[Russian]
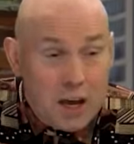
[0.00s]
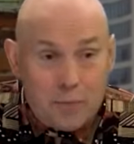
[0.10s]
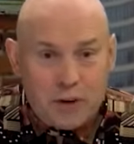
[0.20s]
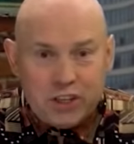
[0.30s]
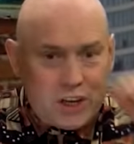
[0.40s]
и
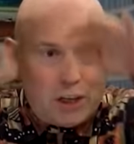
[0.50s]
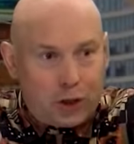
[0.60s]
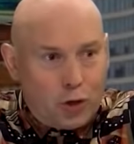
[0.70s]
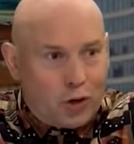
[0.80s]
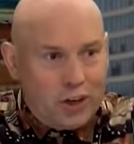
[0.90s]
приезжала
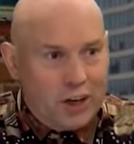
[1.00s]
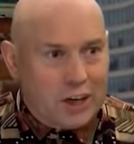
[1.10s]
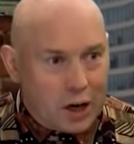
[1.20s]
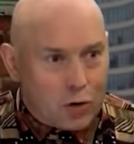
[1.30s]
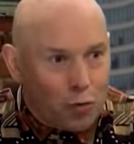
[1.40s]
черная
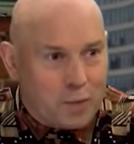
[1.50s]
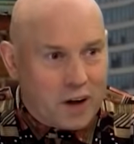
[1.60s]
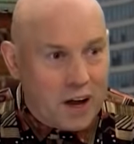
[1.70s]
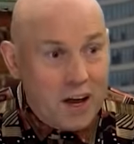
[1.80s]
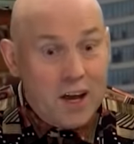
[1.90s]

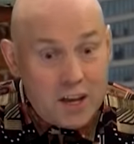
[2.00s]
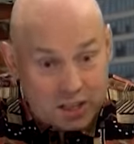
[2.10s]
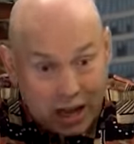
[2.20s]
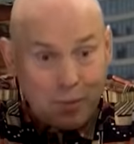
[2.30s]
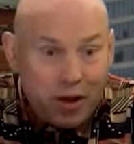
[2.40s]
коробка. И
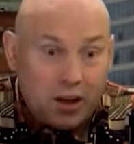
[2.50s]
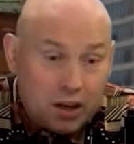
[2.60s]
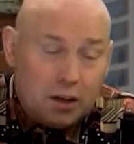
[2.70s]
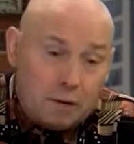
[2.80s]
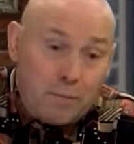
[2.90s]
там
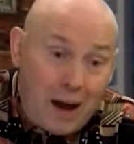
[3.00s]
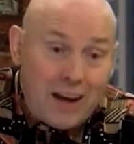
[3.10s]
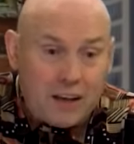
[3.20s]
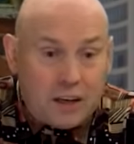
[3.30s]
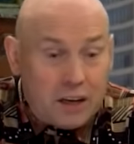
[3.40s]
э,
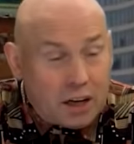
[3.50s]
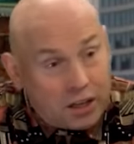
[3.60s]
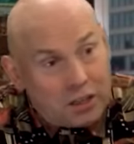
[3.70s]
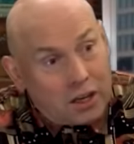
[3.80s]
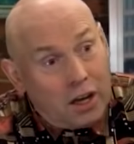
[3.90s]
маленькие
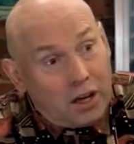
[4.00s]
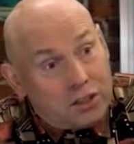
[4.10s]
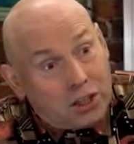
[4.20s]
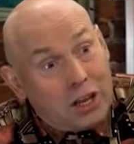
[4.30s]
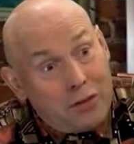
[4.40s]
какие-то
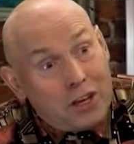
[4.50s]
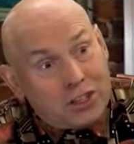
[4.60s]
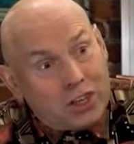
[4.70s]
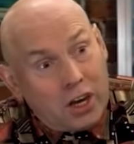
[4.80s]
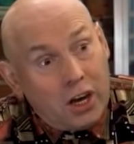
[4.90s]

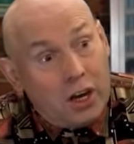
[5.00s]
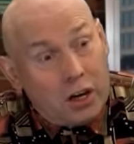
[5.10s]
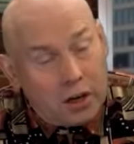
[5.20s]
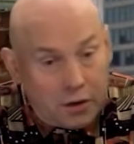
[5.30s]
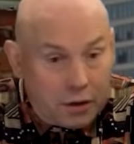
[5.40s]
человечки
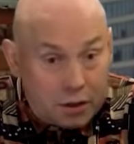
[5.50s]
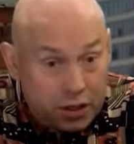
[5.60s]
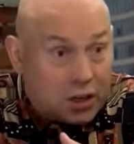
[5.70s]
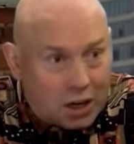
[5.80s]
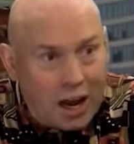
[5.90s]
э,
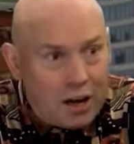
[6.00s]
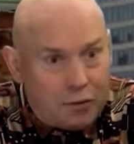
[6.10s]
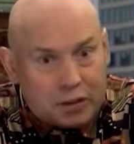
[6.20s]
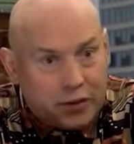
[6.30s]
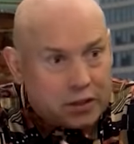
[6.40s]
играли
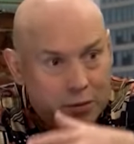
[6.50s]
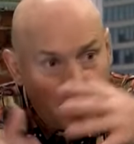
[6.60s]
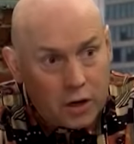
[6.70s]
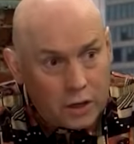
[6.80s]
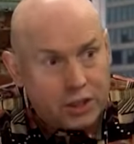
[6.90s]
вот в этом
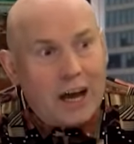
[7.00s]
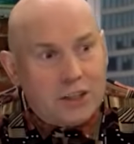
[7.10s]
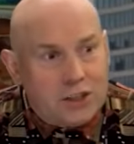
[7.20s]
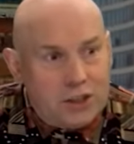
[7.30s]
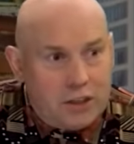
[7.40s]

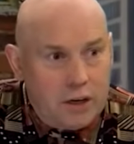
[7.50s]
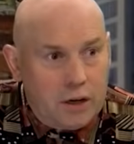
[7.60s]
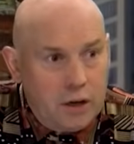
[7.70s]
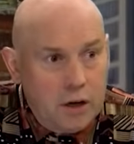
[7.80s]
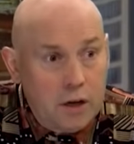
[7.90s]
ящике.
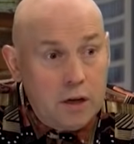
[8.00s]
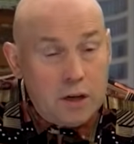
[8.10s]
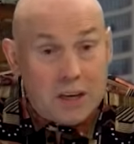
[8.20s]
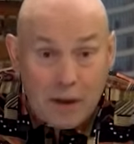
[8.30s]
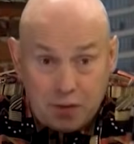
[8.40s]
И я,